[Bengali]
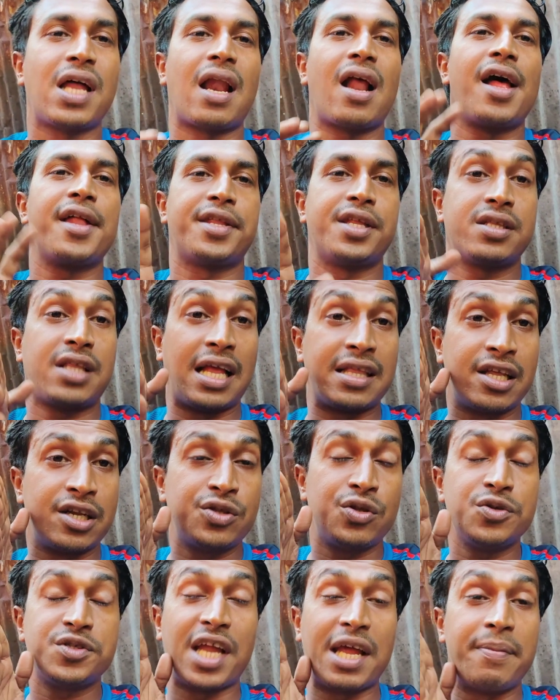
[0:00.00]
যারা আছে তাদের
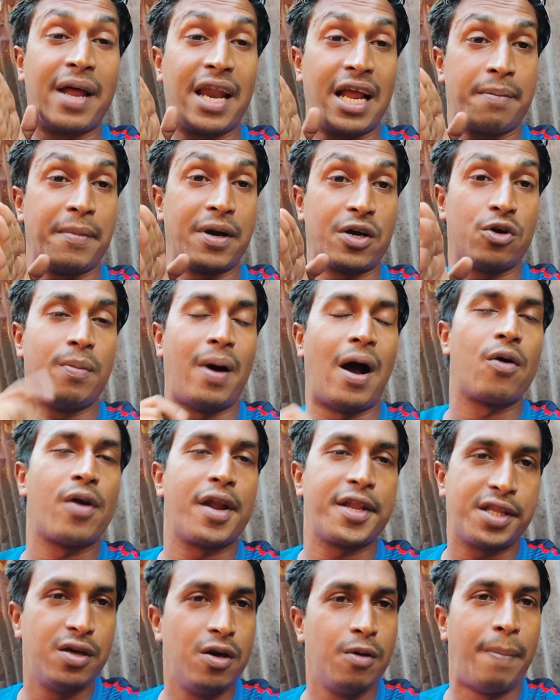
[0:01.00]
তো যাইবার একমাত্র
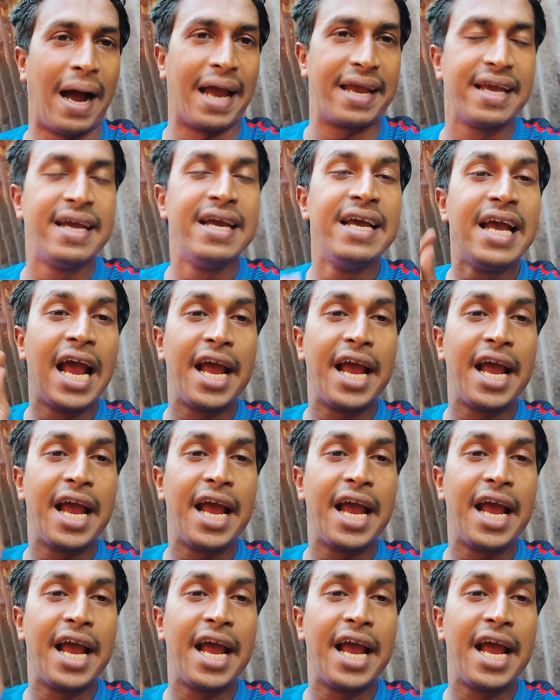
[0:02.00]
বাহনা ছিল বাইক